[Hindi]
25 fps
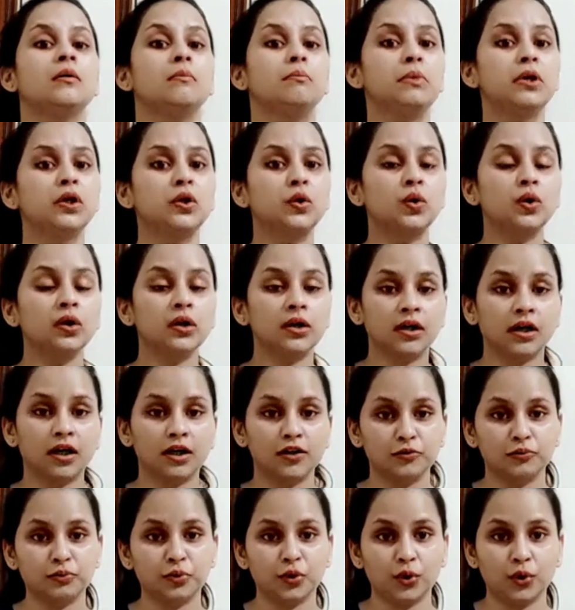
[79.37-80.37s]
बिल्कुल
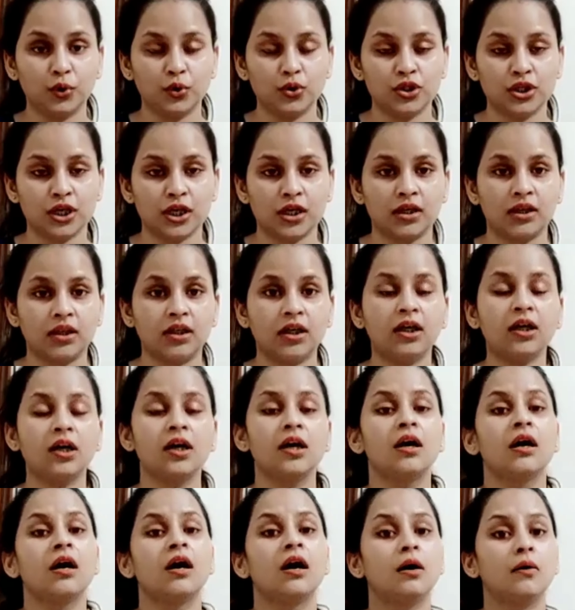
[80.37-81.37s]
ख़त्म हो जाएंगे
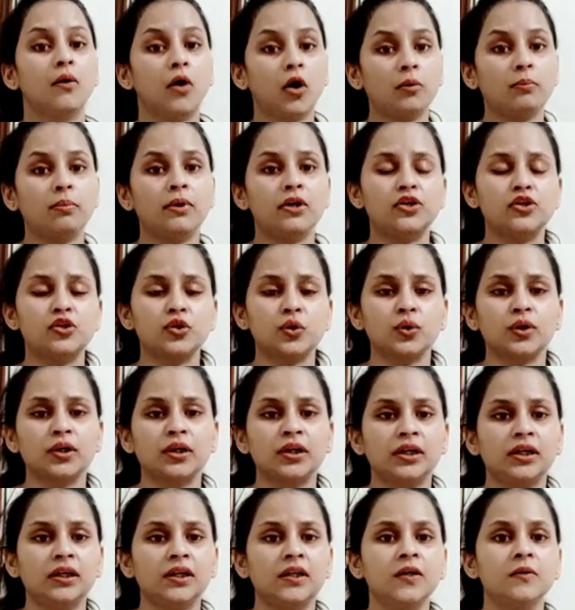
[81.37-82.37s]
और बच्चों के
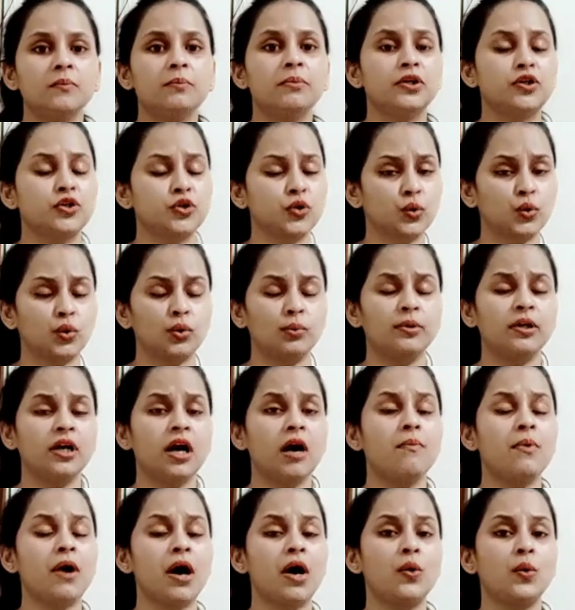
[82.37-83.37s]
लिए बच्चों को भी
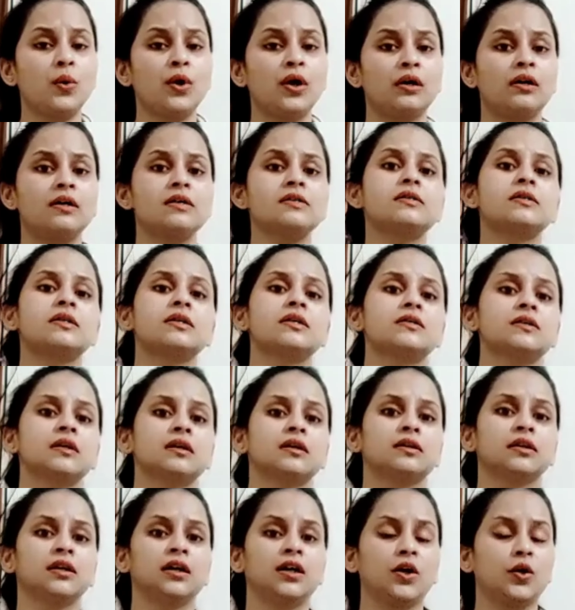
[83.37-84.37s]
आप आड़ू का रस दे
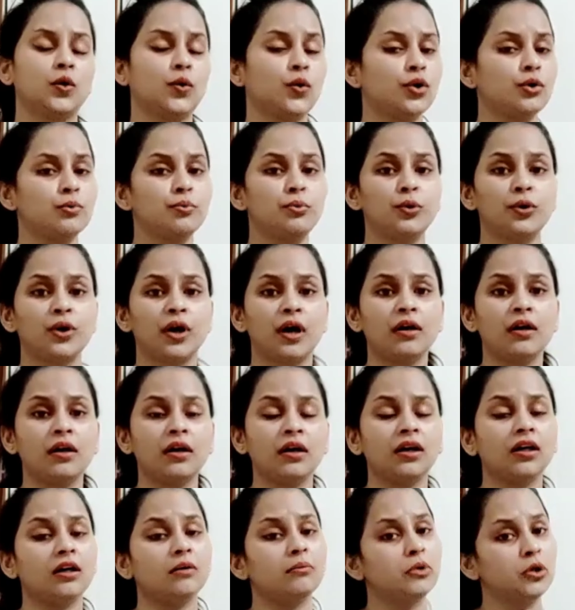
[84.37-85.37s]
सकते हैं कोई बुरा
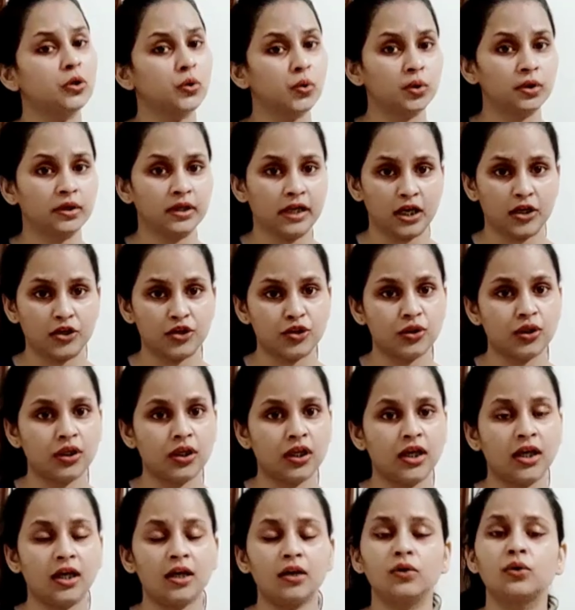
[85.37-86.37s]
नहीं है बिल्कुल
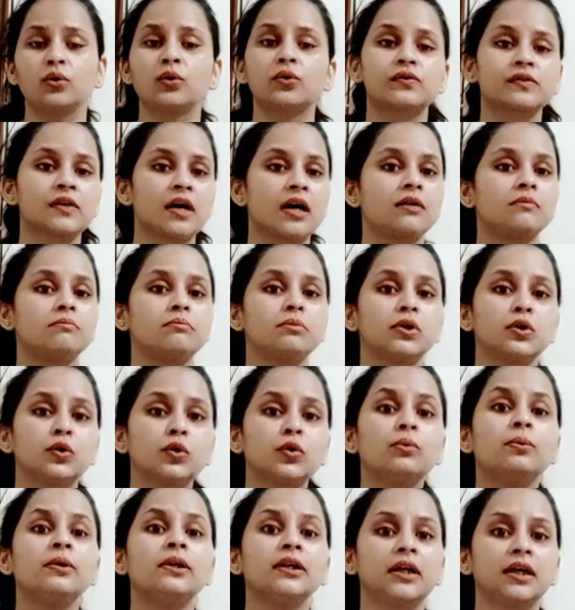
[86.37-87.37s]
नेचुरल है नुकसान
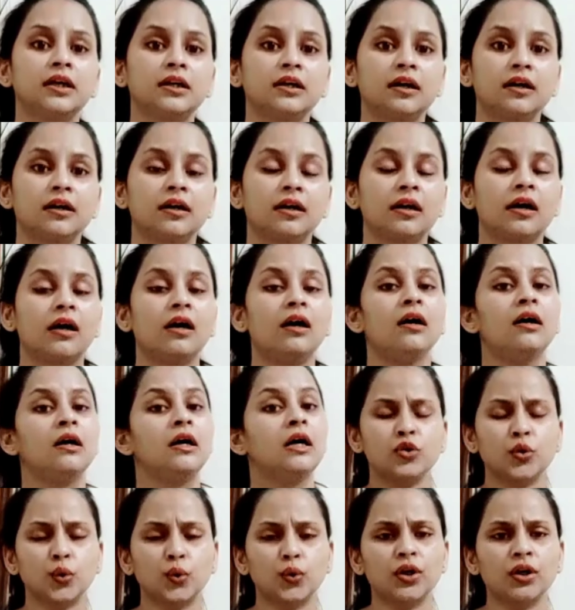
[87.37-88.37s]
बिल्कुल भी नहीं करेगा
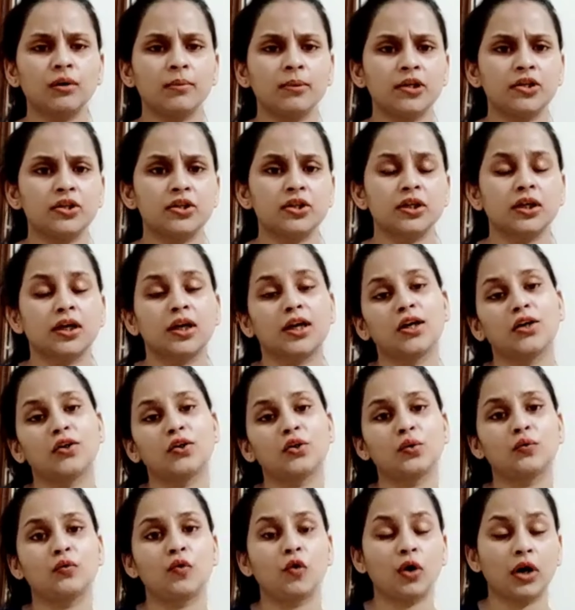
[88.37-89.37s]
छोटे बच्चे हैं
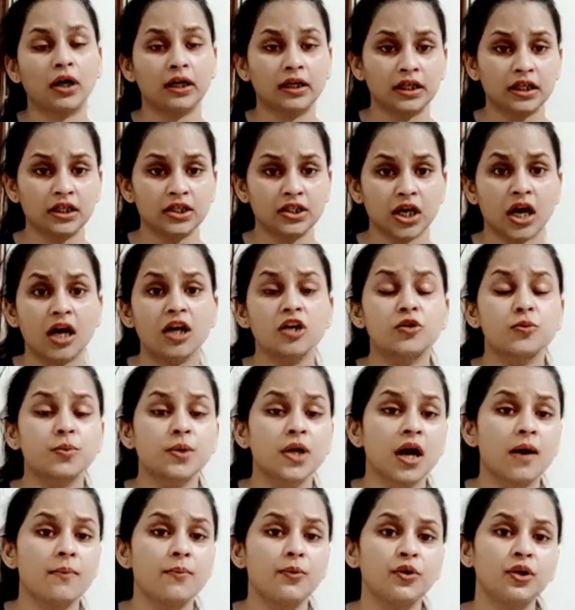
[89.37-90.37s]
तो वो खट्टी छाछ
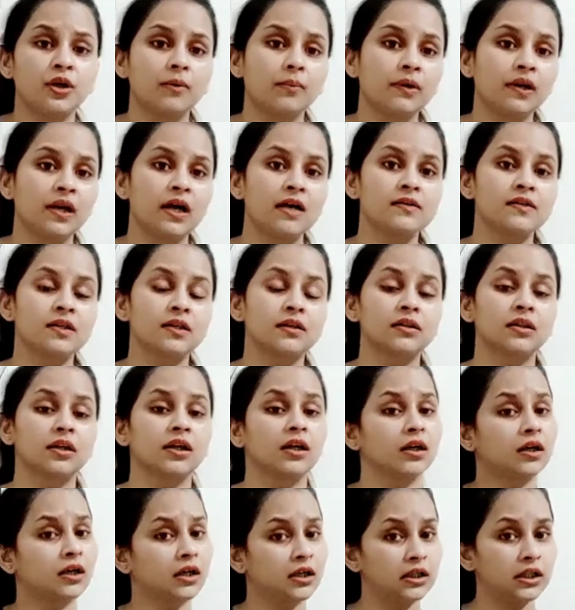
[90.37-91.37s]
भी आप उन्हें पिला सकते
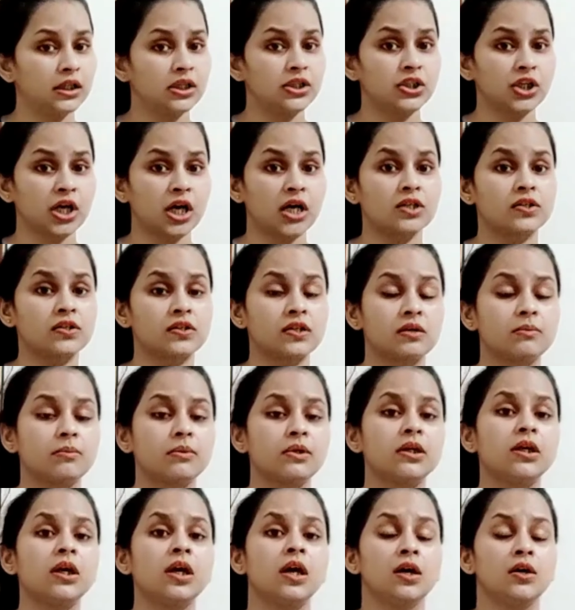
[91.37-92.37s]
हैं खट्टी छाछ से
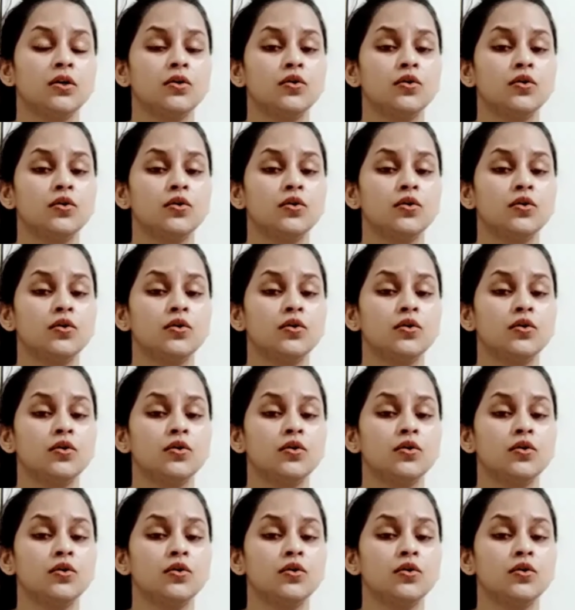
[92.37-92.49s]
भी